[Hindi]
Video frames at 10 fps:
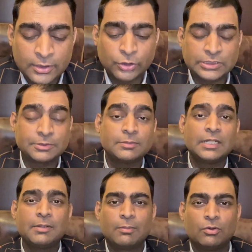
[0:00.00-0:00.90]
तो सबसे
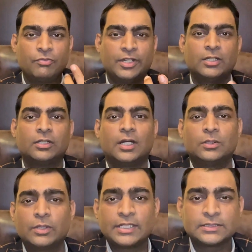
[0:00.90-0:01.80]
पहले मैं आपको वीडियो दिखा
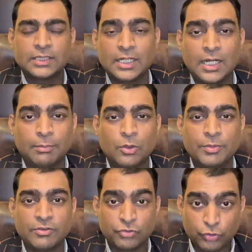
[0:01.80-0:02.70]
दूँ कि किस तरह आपको
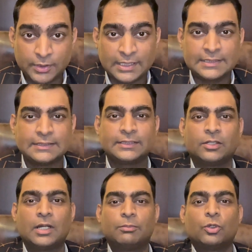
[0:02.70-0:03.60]
बेवकूफ़ बनाया जाता
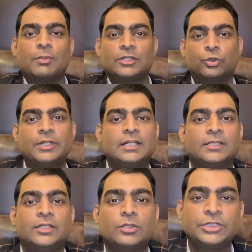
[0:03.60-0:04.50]
है और आप लोग बातों में आ
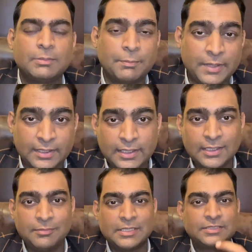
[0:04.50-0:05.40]
जाते हैं और जब आप
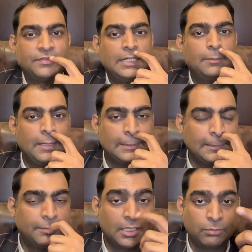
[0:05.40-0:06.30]
प्रैक्टिकली फिर इस फील्ड में आते
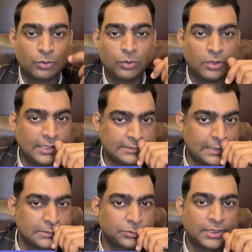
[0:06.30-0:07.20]
हैं फिर आपको
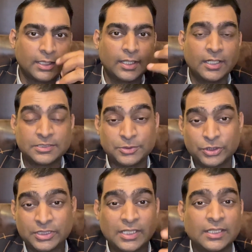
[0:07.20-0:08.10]
एहसास होता है कि हाँ इसमें तो
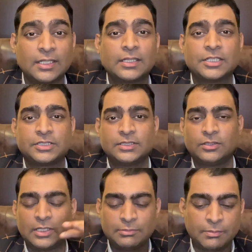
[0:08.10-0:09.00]
इतने ज़्यादा खर्चे थे
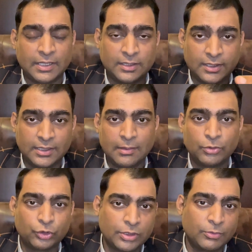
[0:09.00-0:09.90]
तो आज मैं प्रैक्टिकली
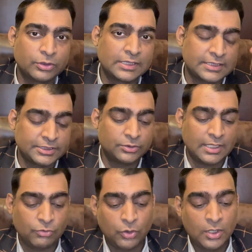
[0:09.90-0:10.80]
आपको थोड़े बहुत खर्चे जो
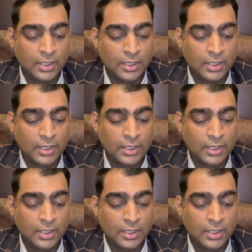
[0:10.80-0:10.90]
है वो